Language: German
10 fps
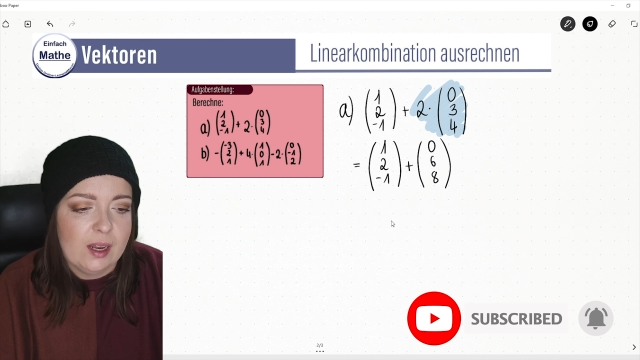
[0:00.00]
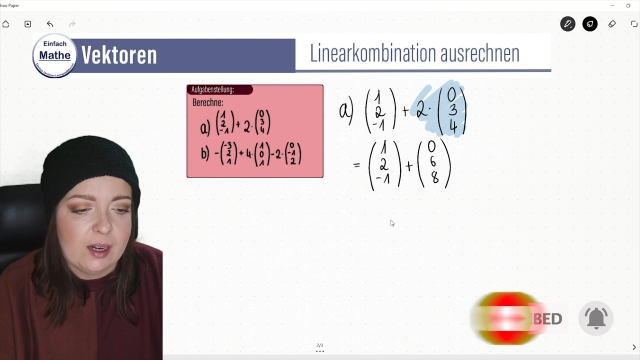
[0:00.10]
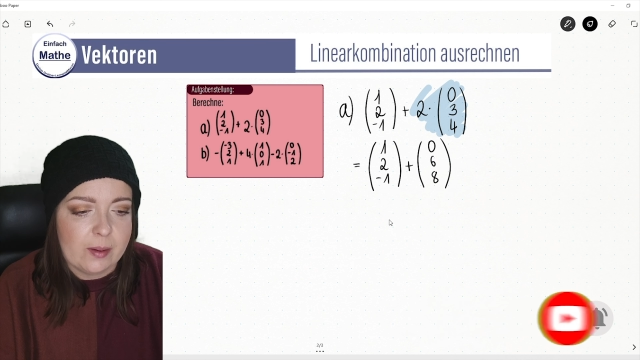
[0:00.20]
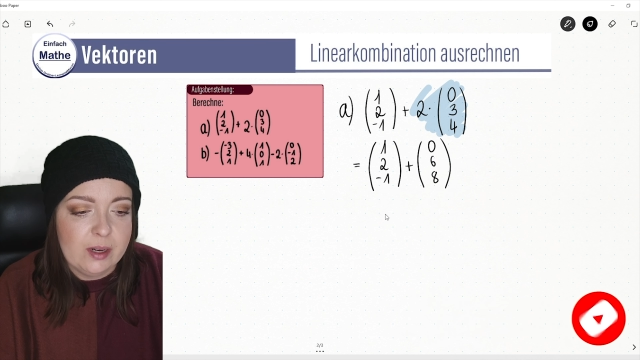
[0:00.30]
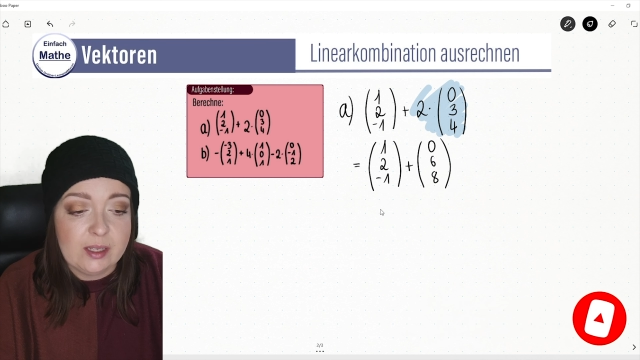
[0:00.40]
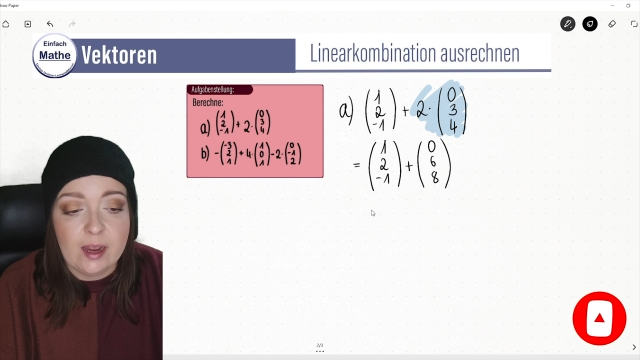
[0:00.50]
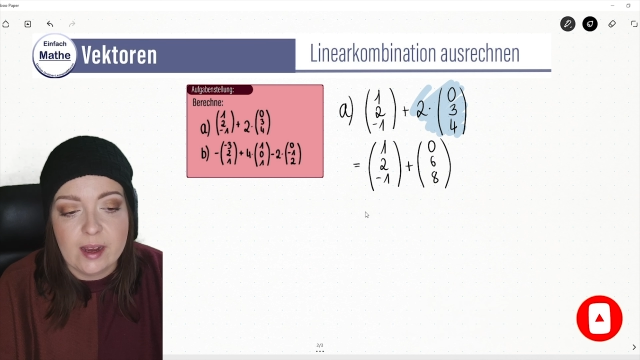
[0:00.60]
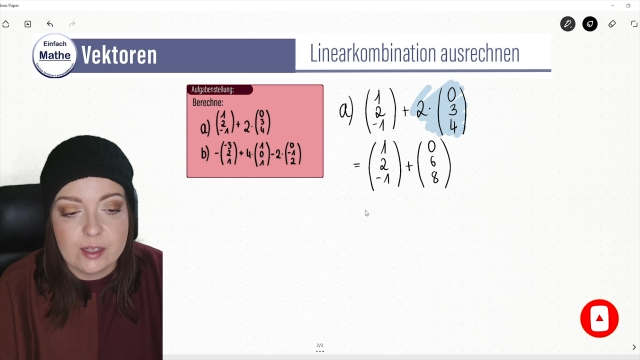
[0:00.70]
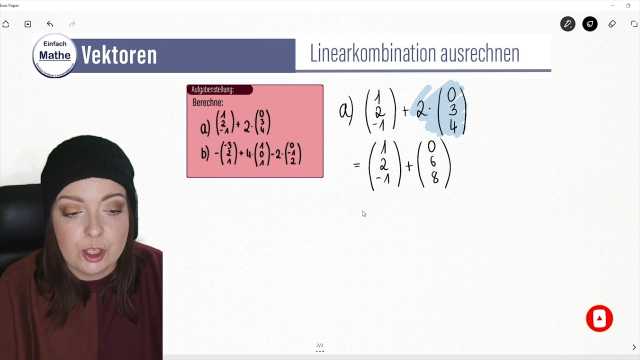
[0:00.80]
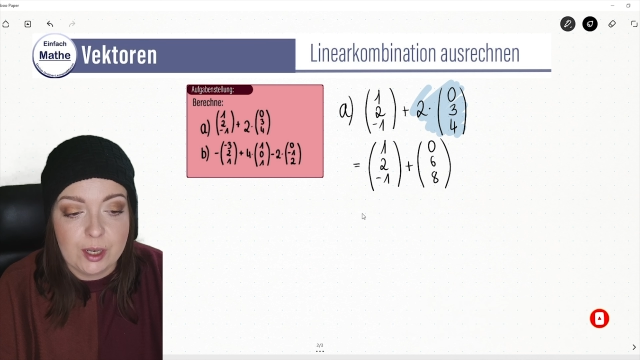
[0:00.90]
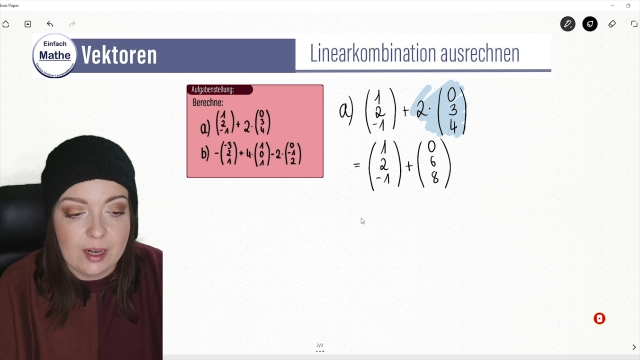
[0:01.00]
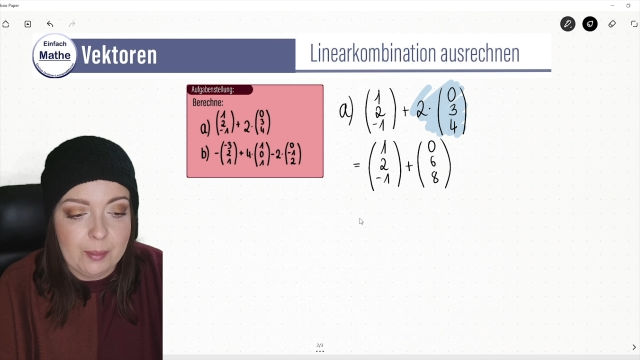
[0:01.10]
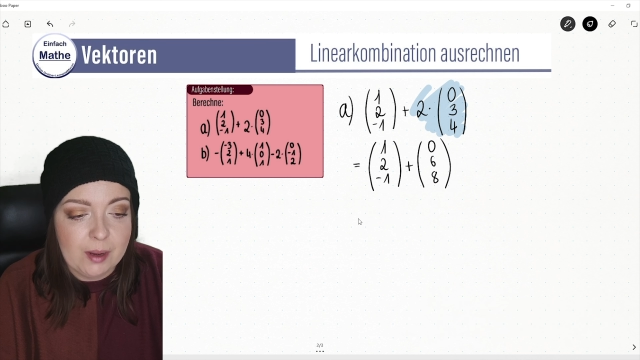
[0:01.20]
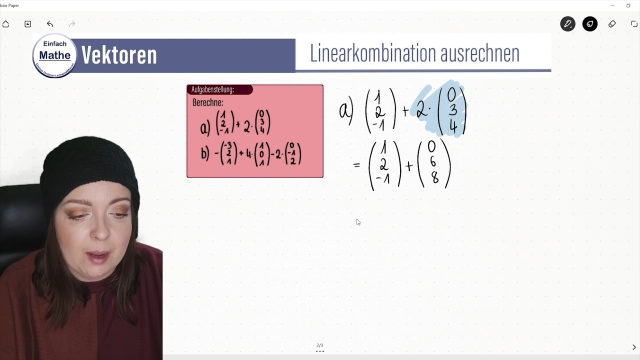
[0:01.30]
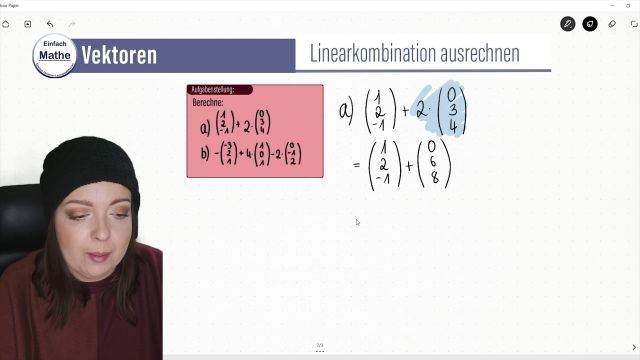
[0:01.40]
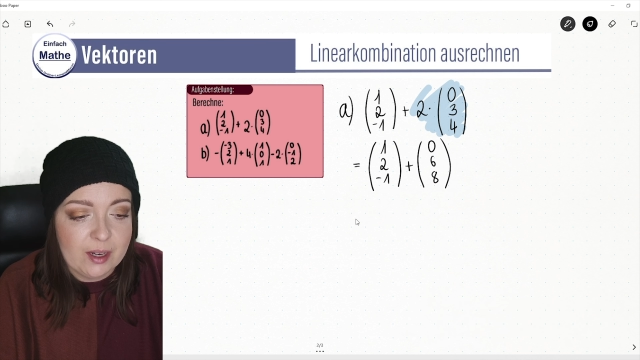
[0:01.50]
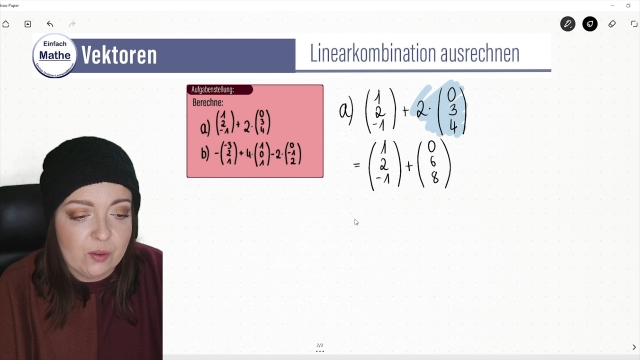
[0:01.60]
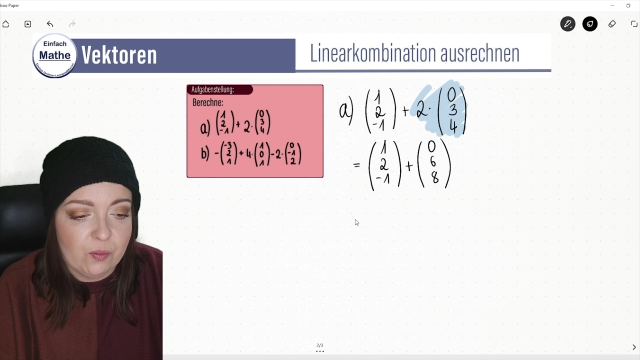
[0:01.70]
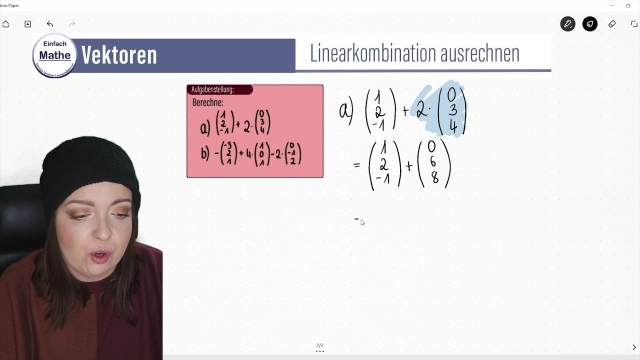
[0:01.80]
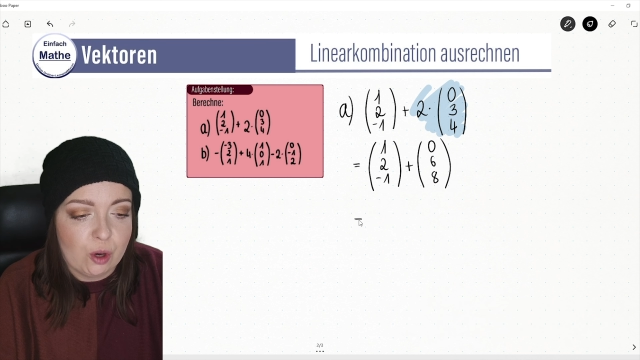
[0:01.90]
Damit ist der erste Schritt
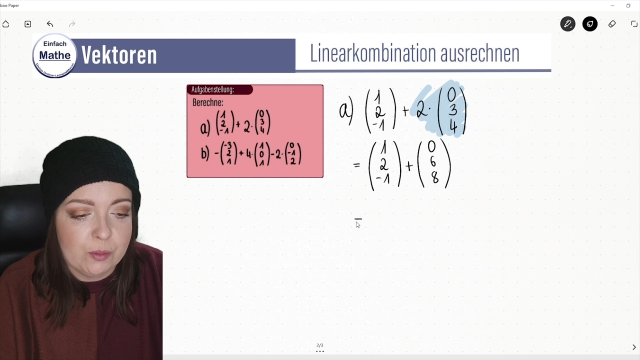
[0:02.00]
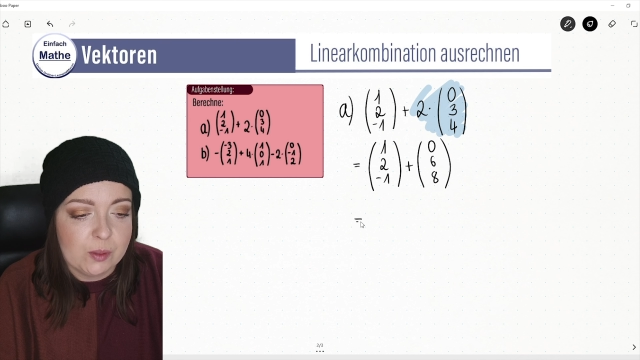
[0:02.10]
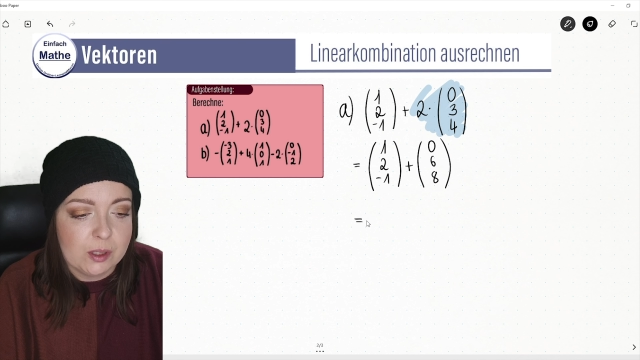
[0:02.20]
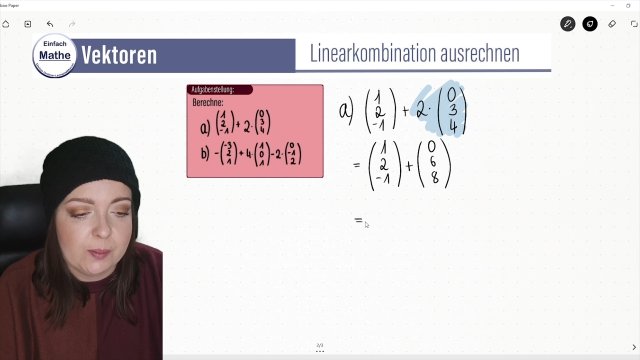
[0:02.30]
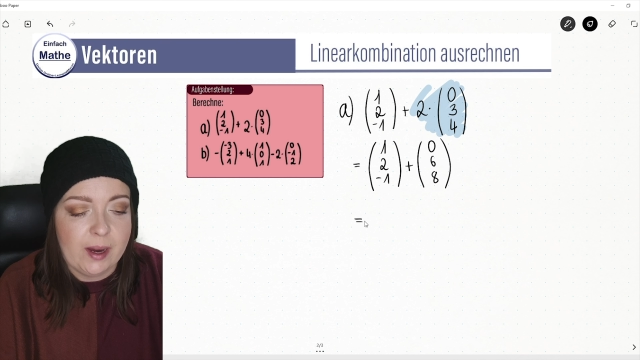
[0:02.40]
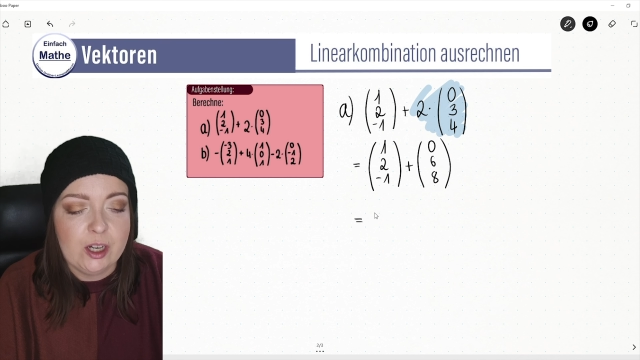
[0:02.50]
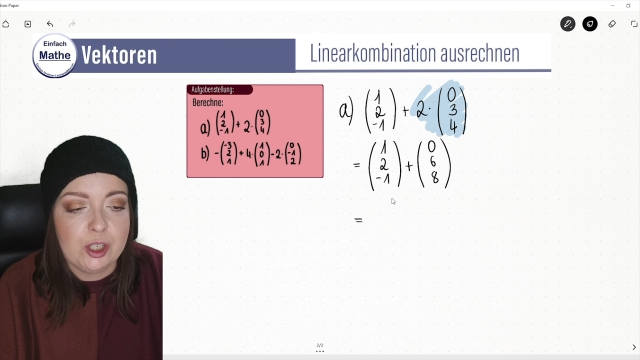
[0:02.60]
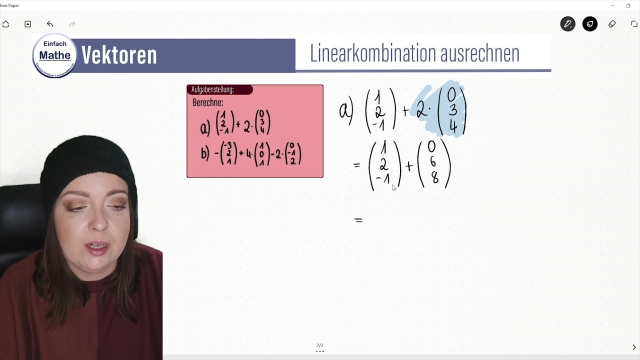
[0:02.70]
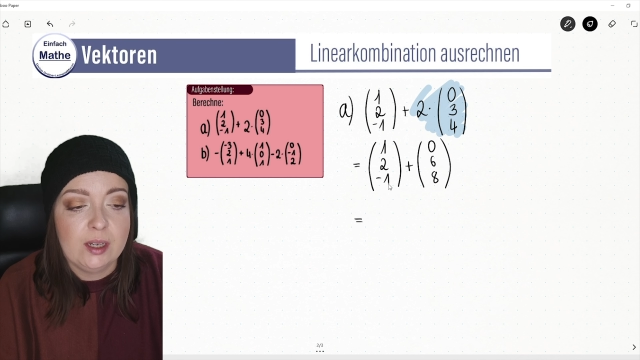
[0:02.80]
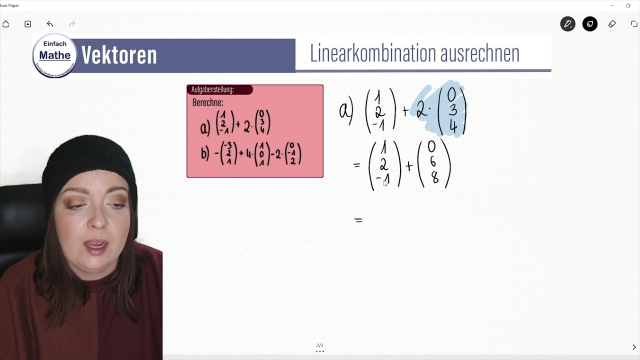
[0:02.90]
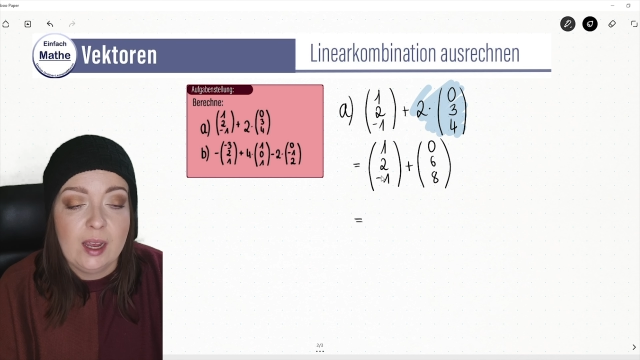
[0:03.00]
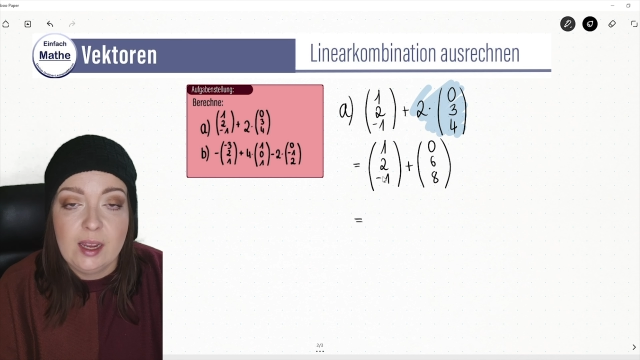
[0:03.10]
abgearbeitet und wir kommen zum zweiten Schritt.